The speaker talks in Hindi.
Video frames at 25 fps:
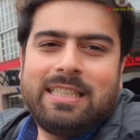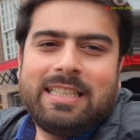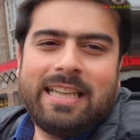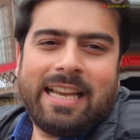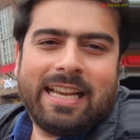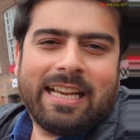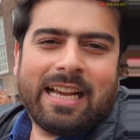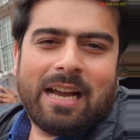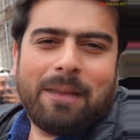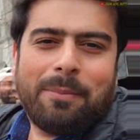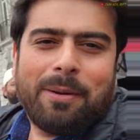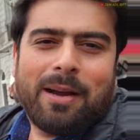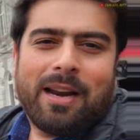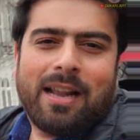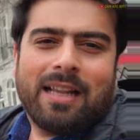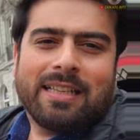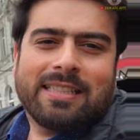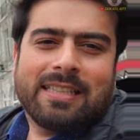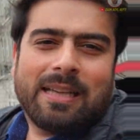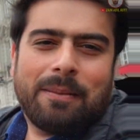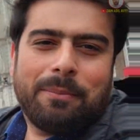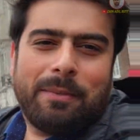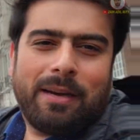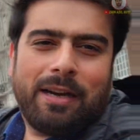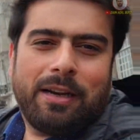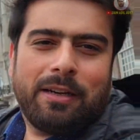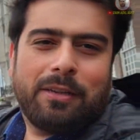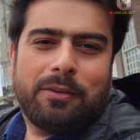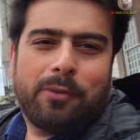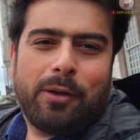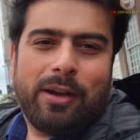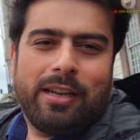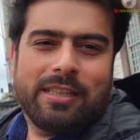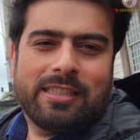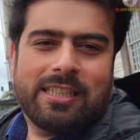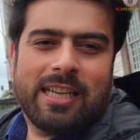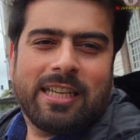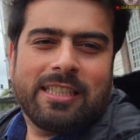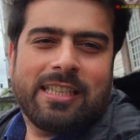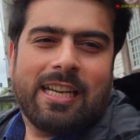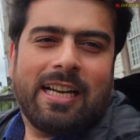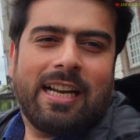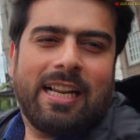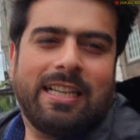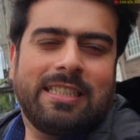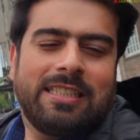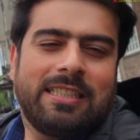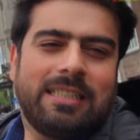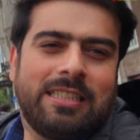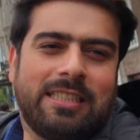ये हमारा सामने ट्रेन स्टेशन
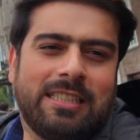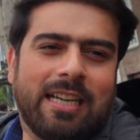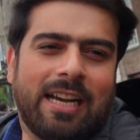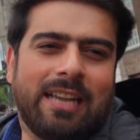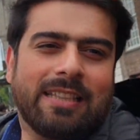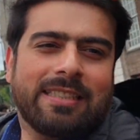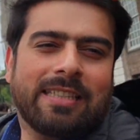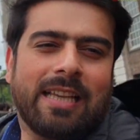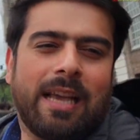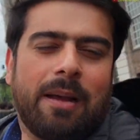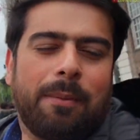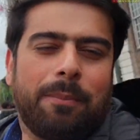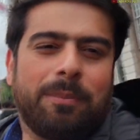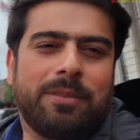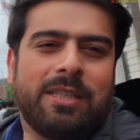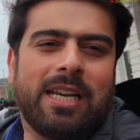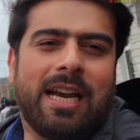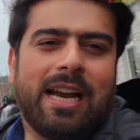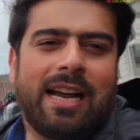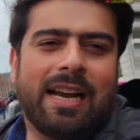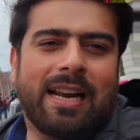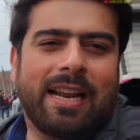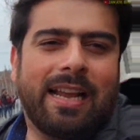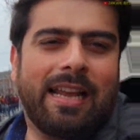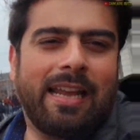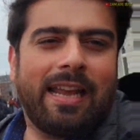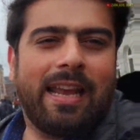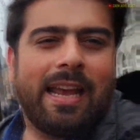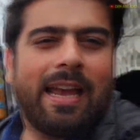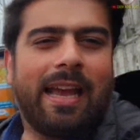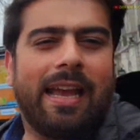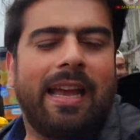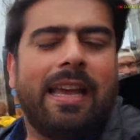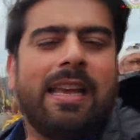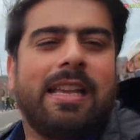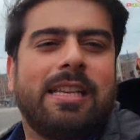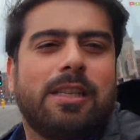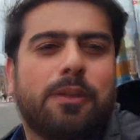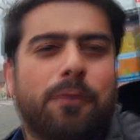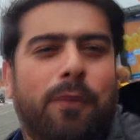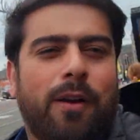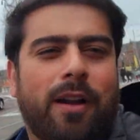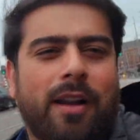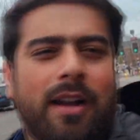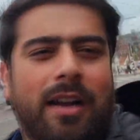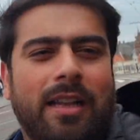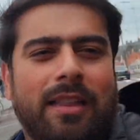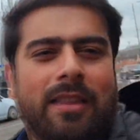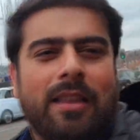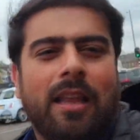है जहाँ से हम जा रहे हैं इस
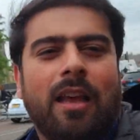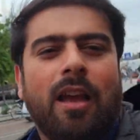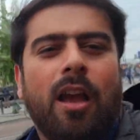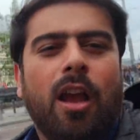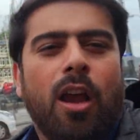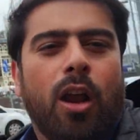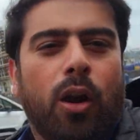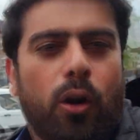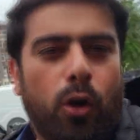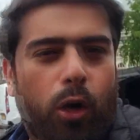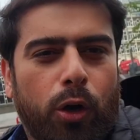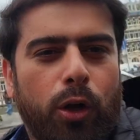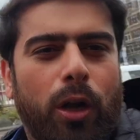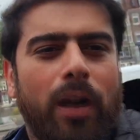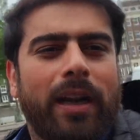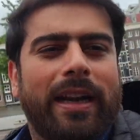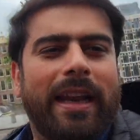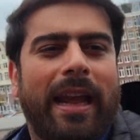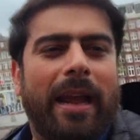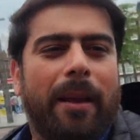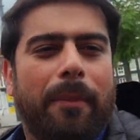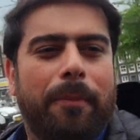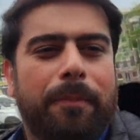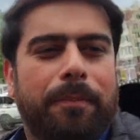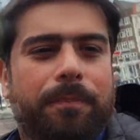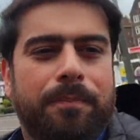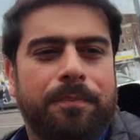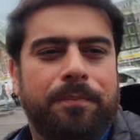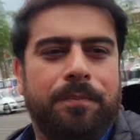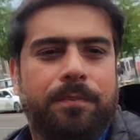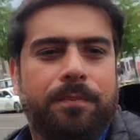वक्त रोटल डैम